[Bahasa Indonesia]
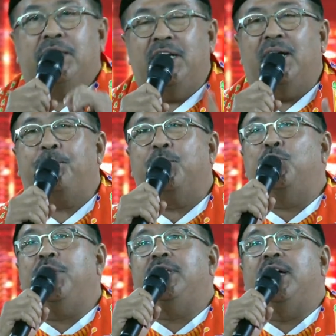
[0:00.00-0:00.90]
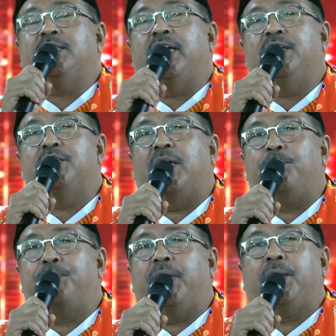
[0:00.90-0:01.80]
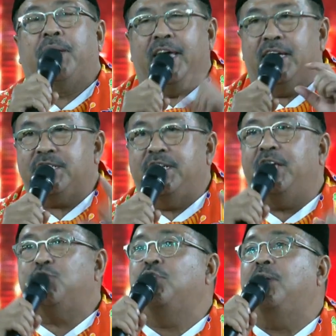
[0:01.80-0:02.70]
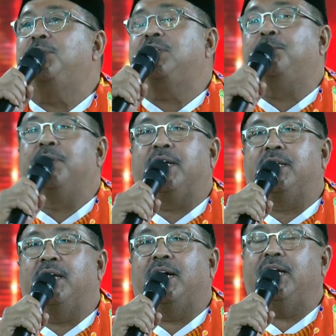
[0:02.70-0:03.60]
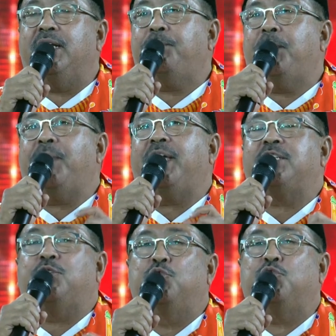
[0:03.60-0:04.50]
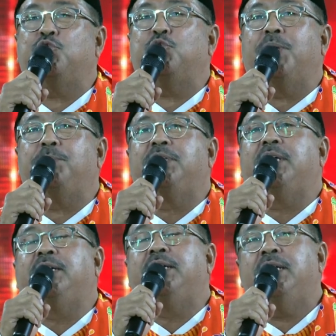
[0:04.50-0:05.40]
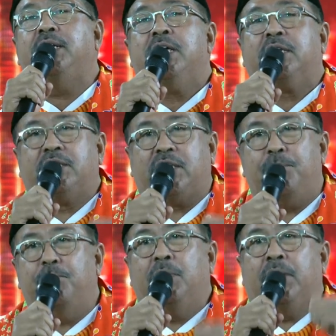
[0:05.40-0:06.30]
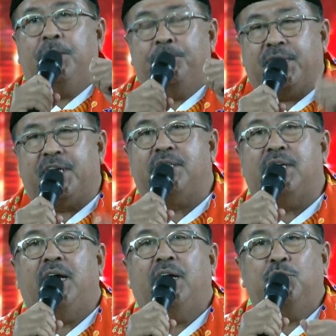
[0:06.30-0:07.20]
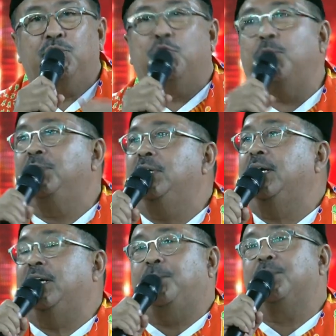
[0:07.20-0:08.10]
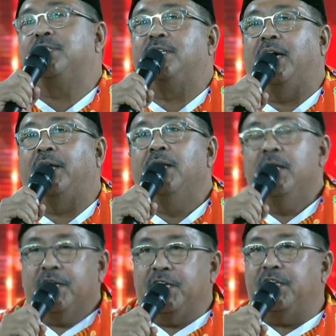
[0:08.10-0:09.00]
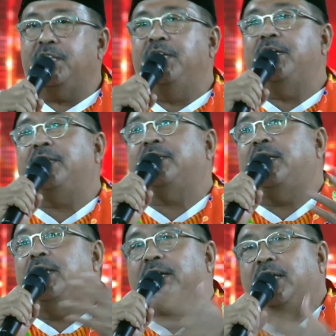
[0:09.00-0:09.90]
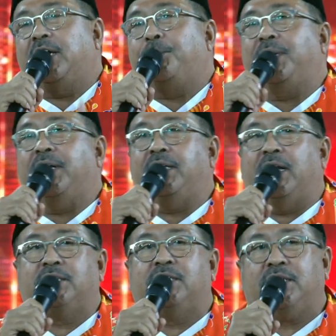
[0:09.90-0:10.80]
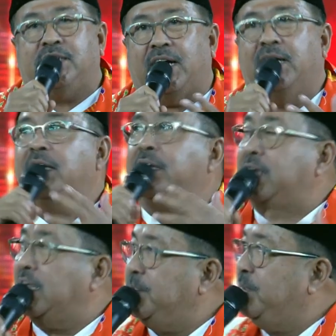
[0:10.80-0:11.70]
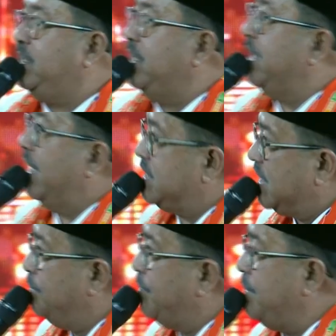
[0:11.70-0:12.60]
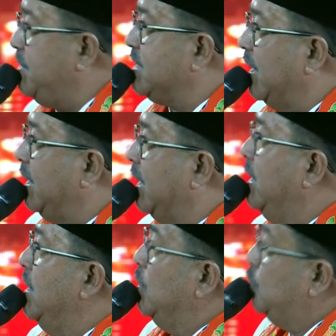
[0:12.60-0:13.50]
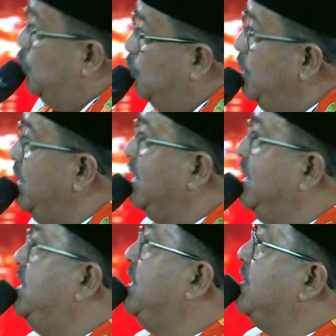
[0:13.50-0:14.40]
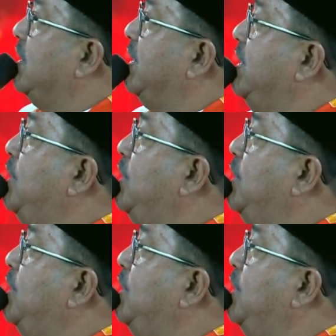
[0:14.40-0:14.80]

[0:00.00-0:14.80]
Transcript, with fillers: Tidak perlu ijazah SMP. SD sudah bisa bekerja. Karena PPSU itu cuma menjadi tim pekerja untuk menjaga kebersihan. Kita tingkatkan lagi kepada yang jenjang yang lebih tinggi SMP misalnya. Dunia digital